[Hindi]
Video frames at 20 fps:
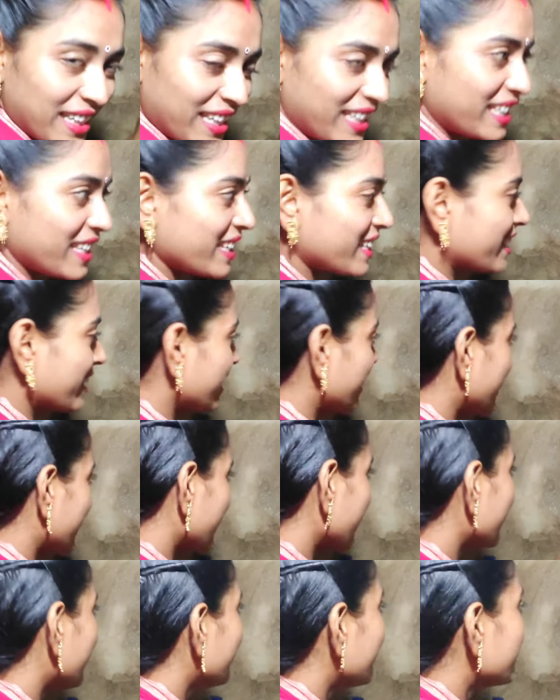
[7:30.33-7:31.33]
नहीं कर
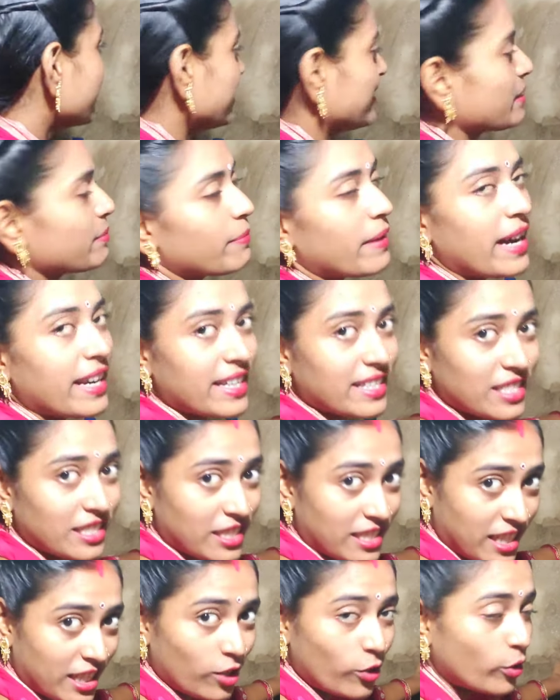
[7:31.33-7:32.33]
रहे जब बारिश
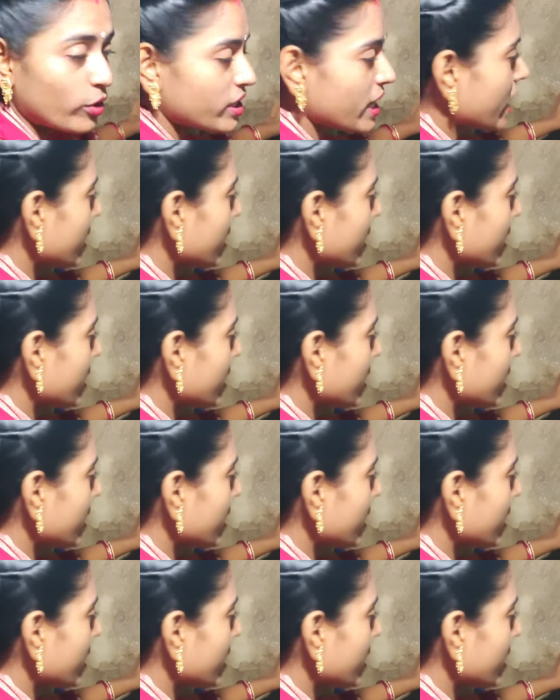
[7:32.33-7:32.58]
ठीक हो